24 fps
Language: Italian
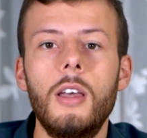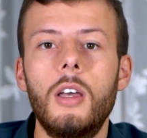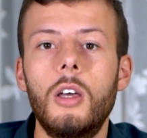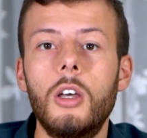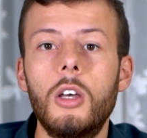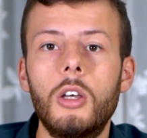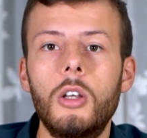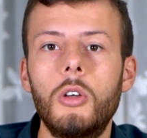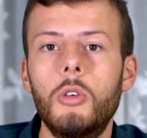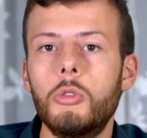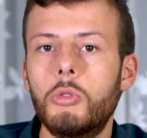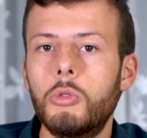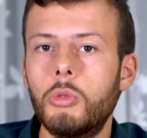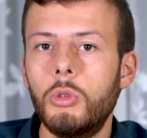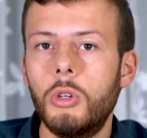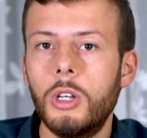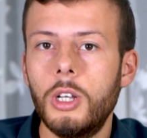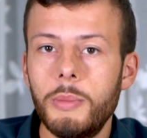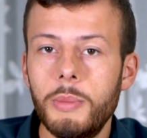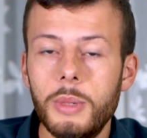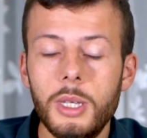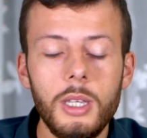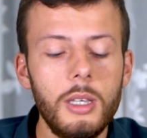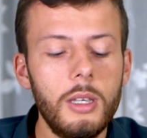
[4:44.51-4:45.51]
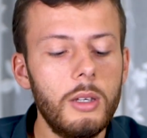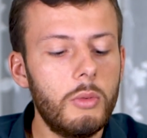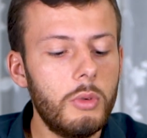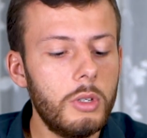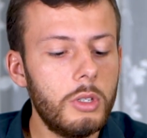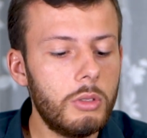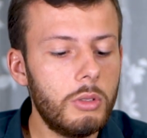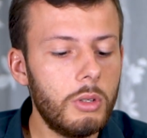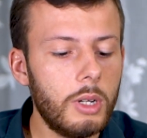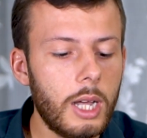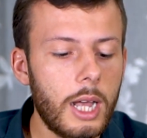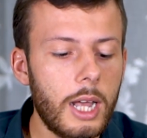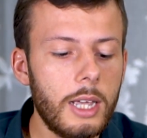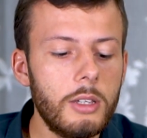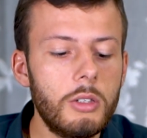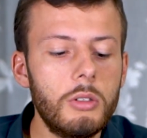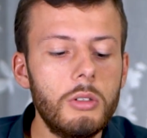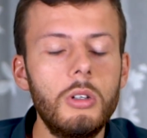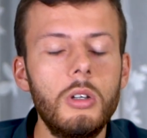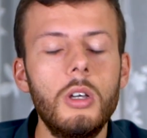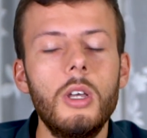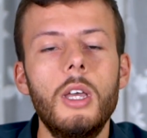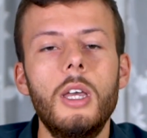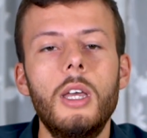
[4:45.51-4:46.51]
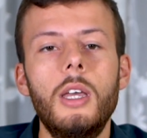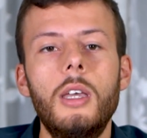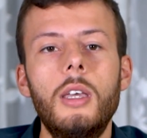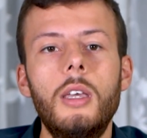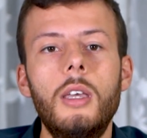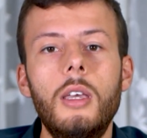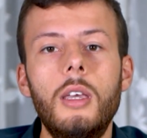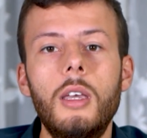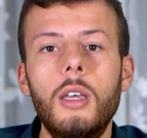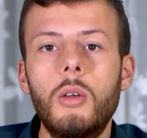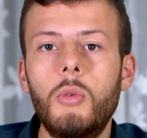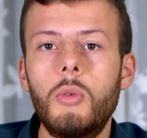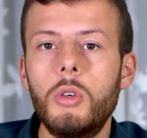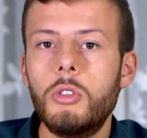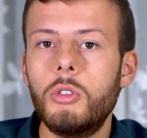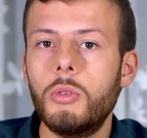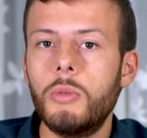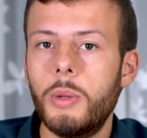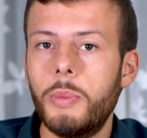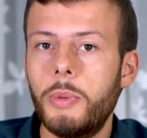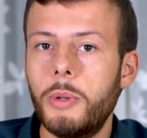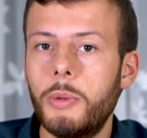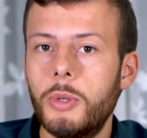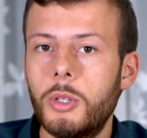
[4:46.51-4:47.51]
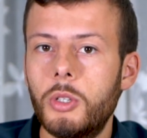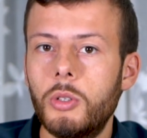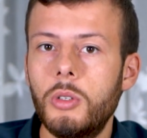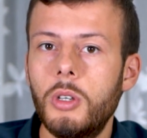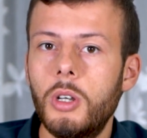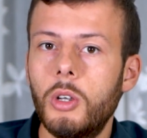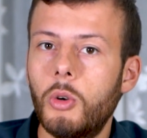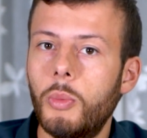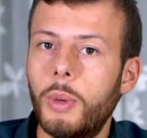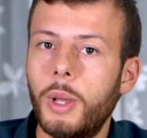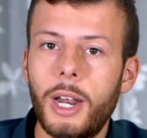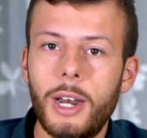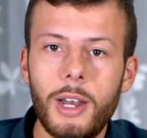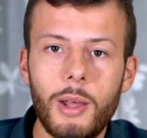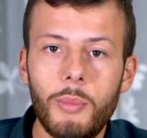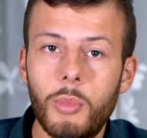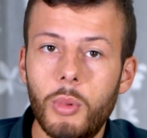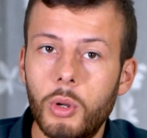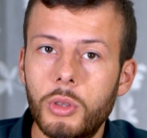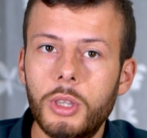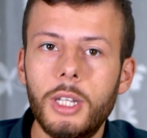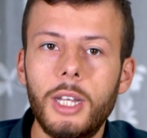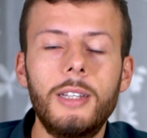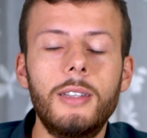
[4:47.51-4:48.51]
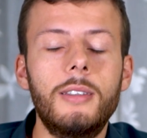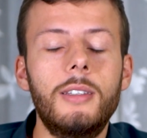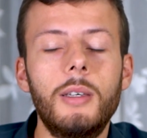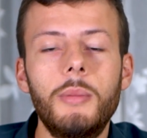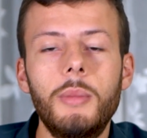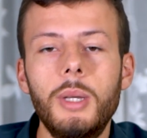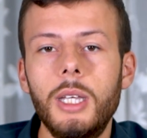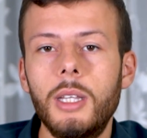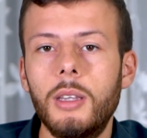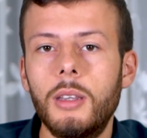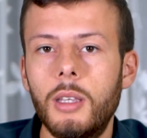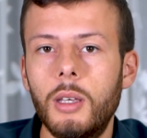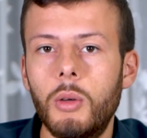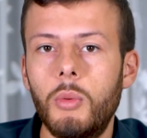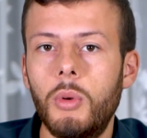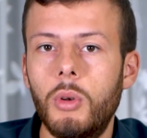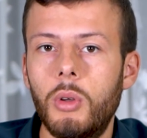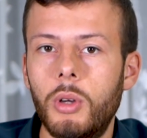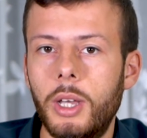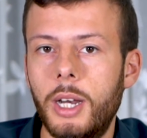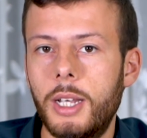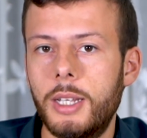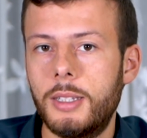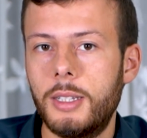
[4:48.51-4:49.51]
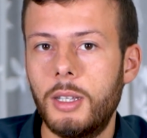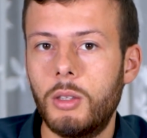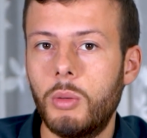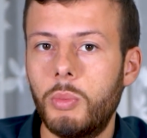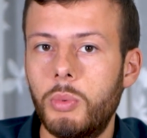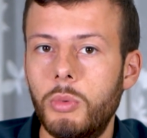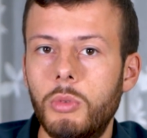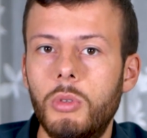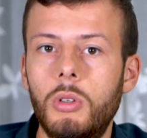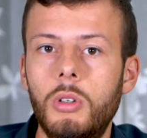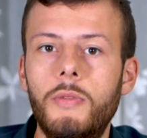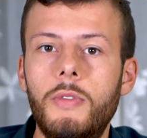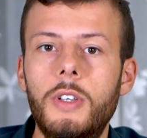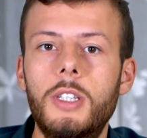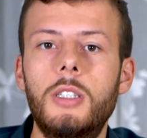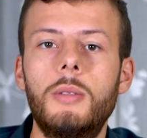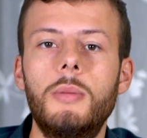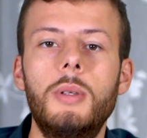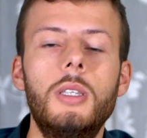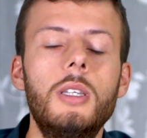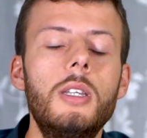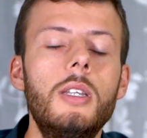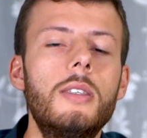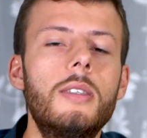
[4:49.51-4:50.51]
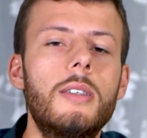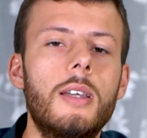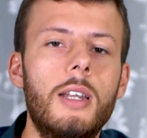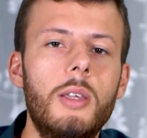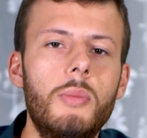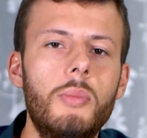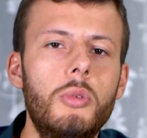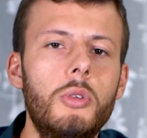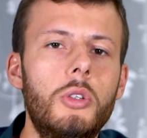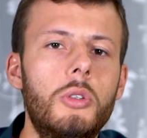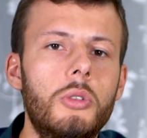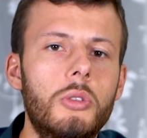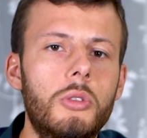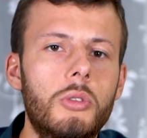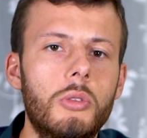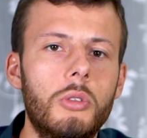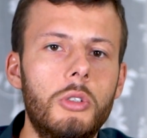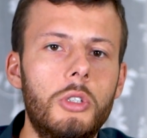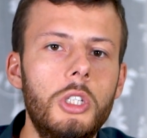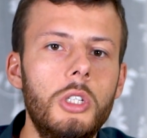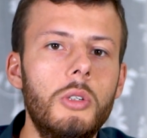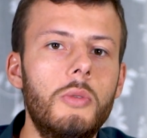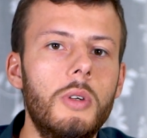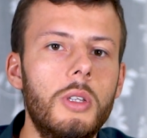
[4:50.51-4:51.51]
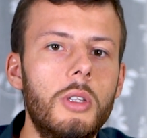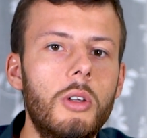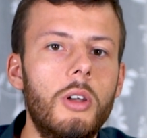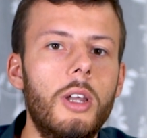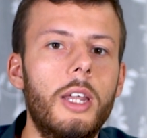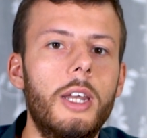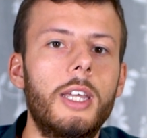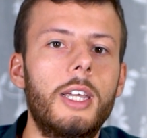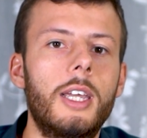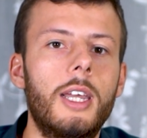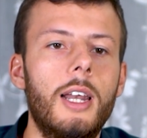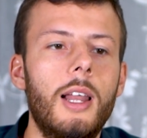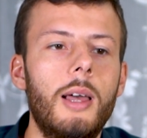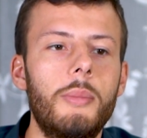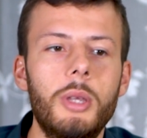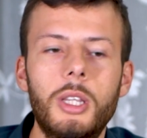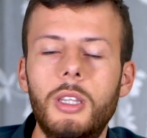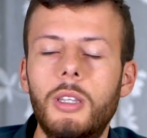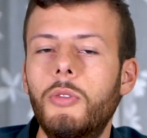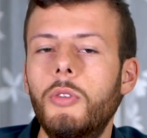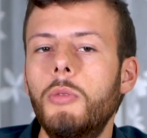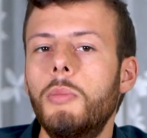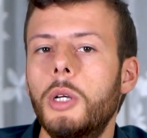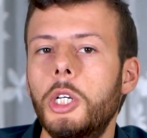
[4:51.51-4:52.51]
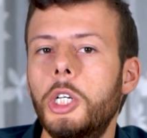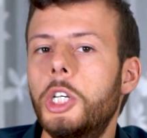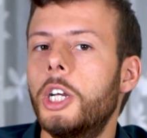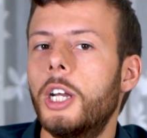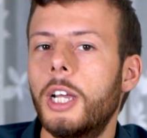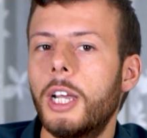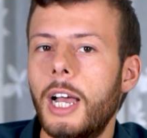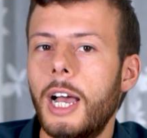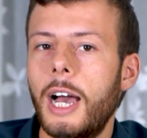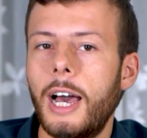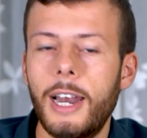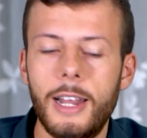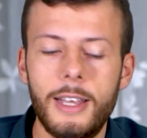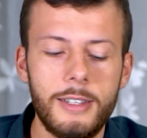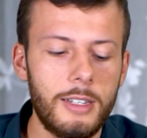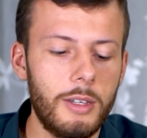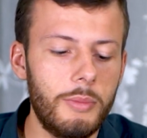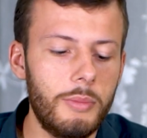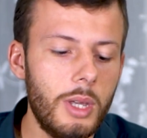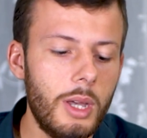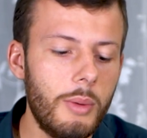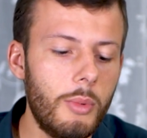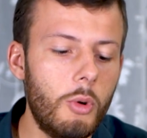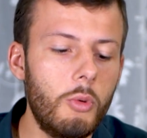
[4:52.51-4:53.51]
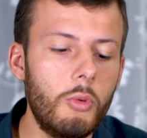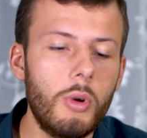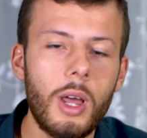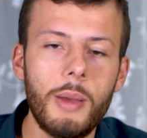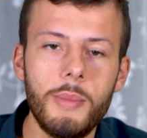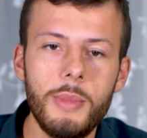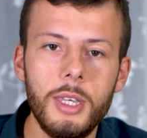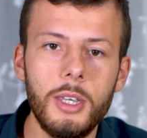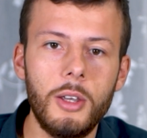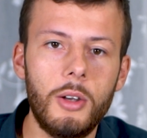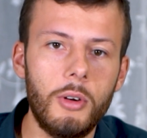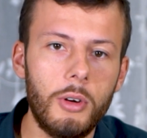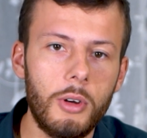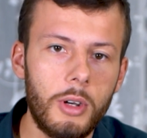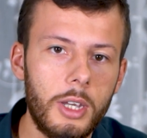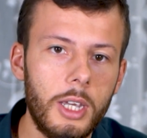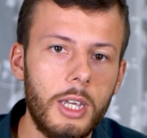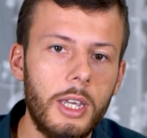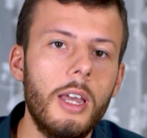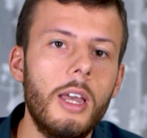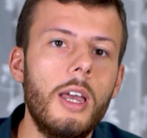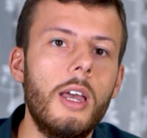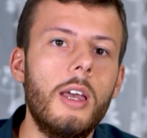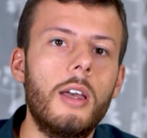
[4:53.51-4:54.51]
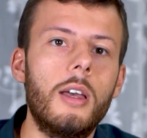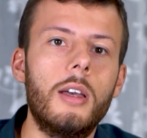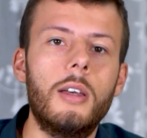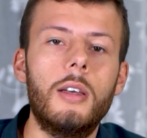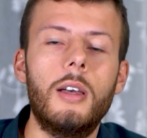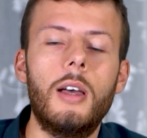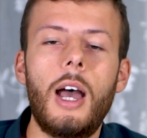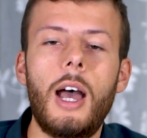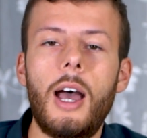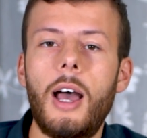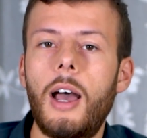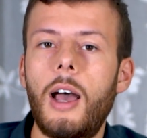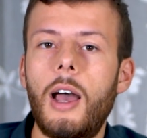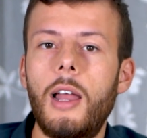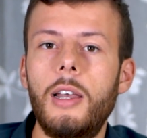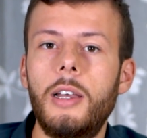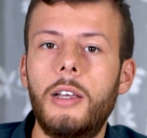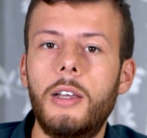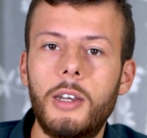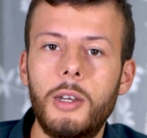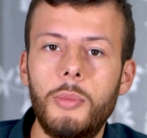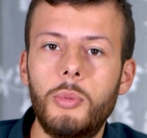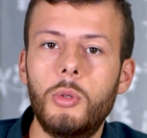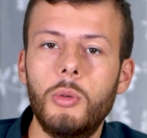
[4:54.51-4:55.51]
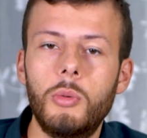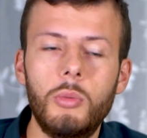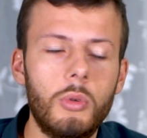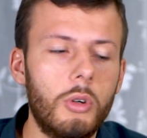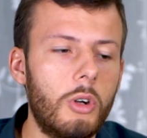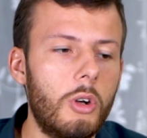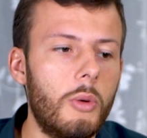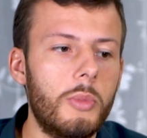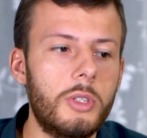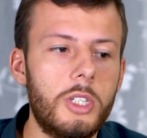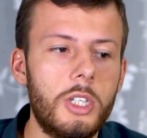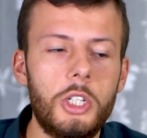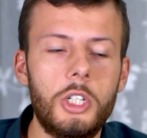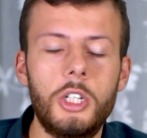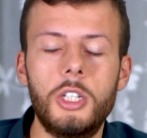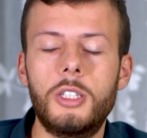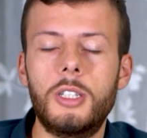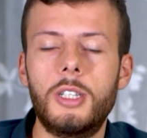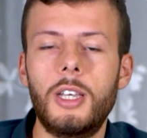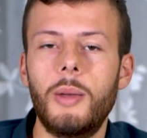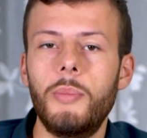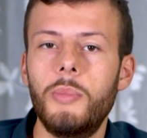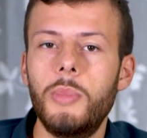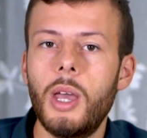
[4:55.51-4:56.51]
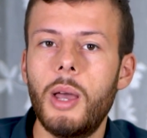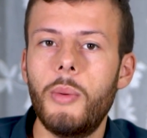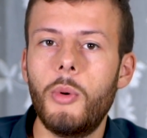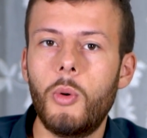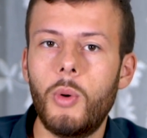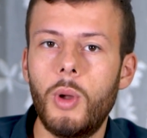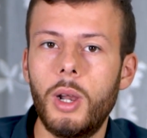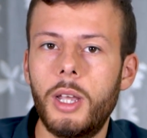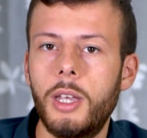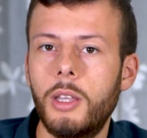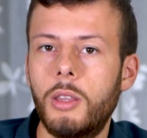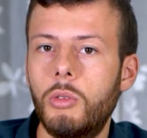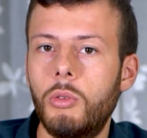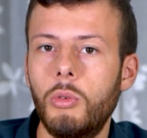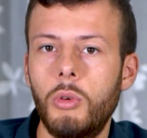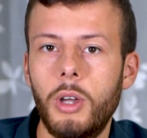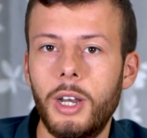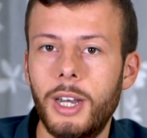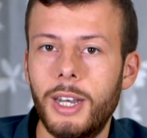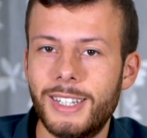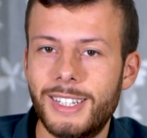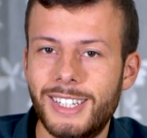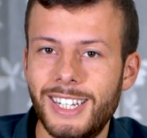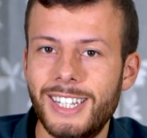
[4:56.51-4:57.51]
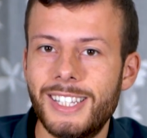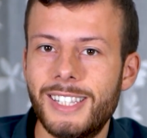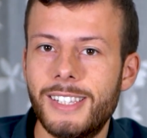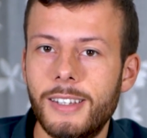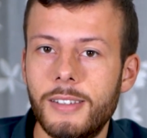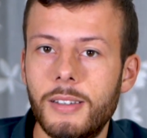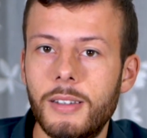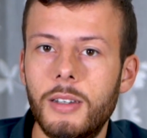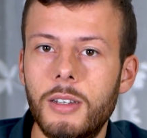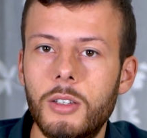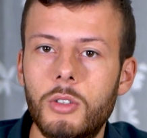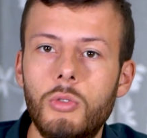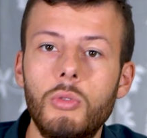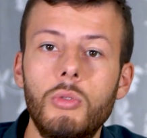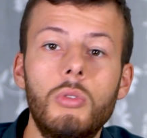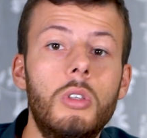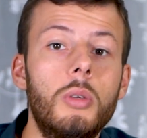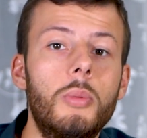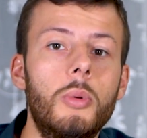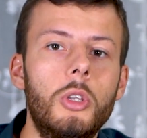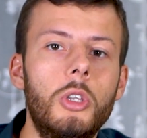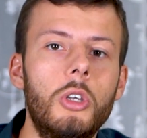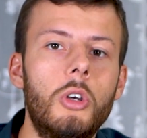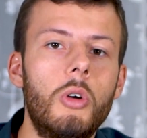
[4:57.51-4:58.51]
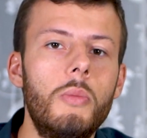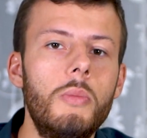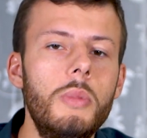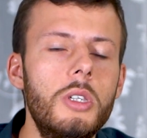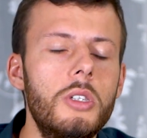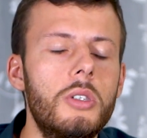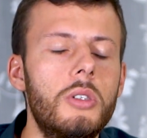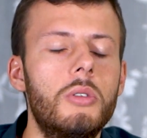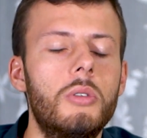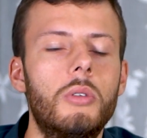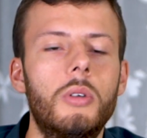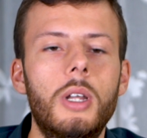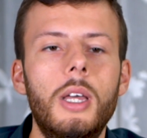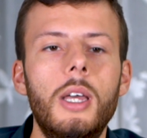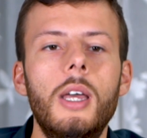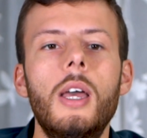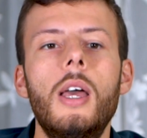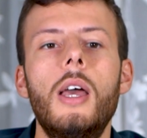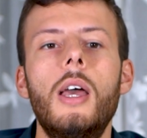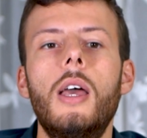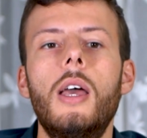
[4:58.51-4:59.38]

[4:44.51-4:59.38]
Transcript: eh, non solo le mie in questo caso e questo mi ha permesso di recuperare abbondantemente quello che era stato appunto l'investimento iniziale, in più ci sono 5 dollari che la piattaforma ci regala, se abbiamo un amico che eh, ha il crypto.com se ci scambiamo qualche token senza nessun tipo di commissione